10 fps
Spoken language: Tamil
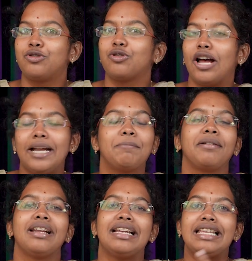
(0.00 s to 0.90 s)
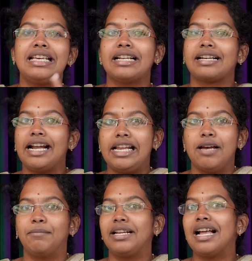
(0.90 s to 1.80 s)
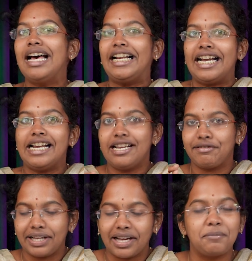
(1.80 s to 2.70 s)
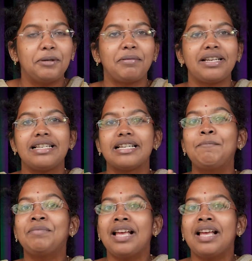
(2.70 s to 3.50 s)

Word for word: ஜாயின் பண்ண நீங்கள் ரெடி அப்படின்னா ரெடின்றத கமெண்ட் பண்ணிட்டு